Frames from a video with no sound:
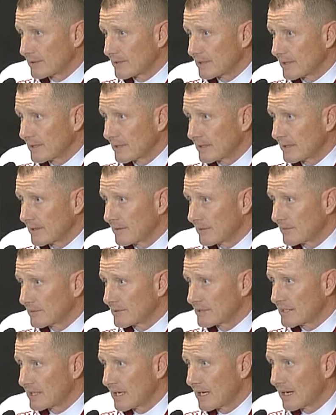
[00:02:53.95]
se non
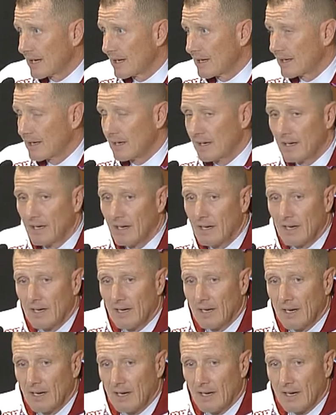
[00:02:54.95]
si ha
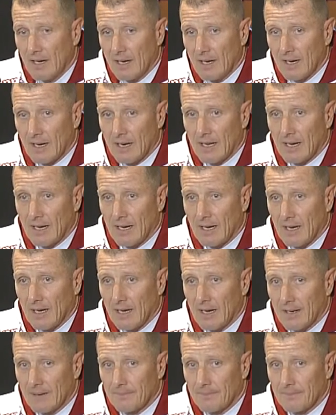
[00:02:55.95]
la,